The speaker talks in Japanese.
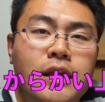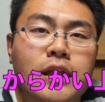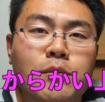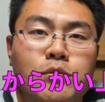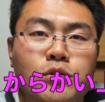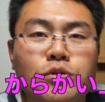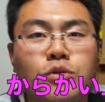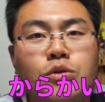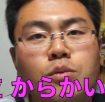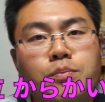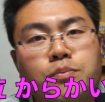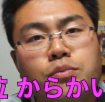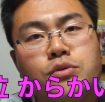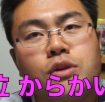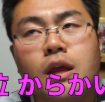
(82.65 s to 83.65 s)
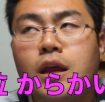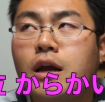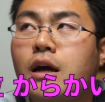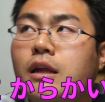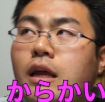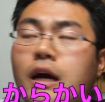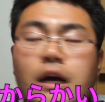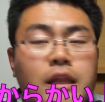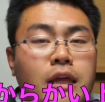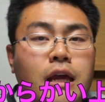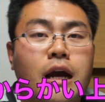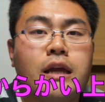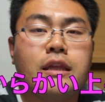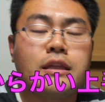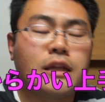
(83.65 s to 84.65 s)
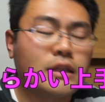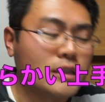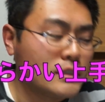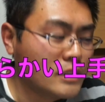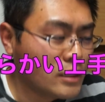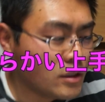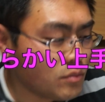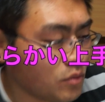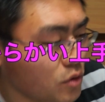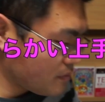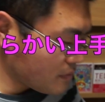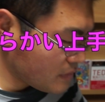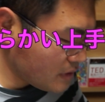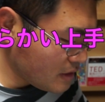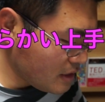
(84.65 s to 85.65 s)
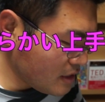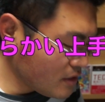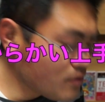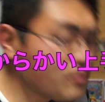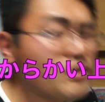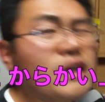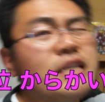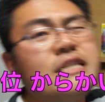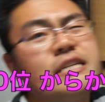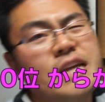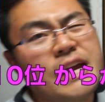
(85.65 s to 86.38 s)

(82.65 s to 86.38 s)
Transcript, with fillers: 期でもちょっとトップ10かなんかで入ってたんですけども、悔しい